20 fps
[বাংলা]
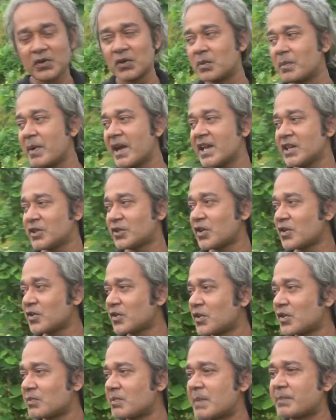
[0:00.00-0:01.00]
হলো বা এই
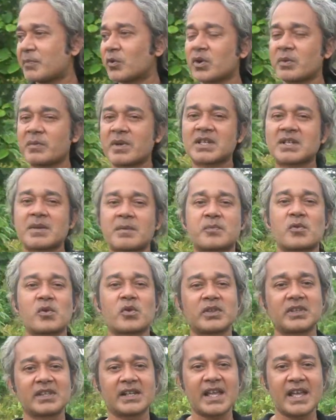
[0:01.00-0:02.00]
সংকট বা পরিবেশের
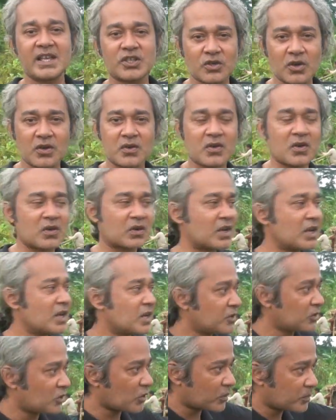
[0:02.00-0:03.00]
প্রকৃতির এই সংকট
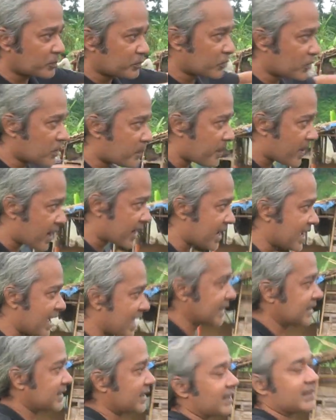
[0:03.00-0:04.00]
তখন পুরো পাড়া
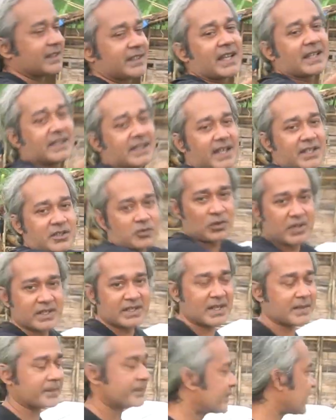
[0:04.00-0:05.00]
এক জায়গা থেকে এক জায়গায় চলে
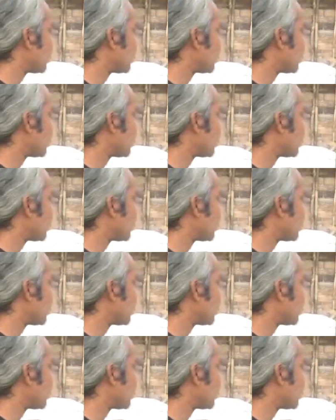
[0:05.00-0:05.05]
যায়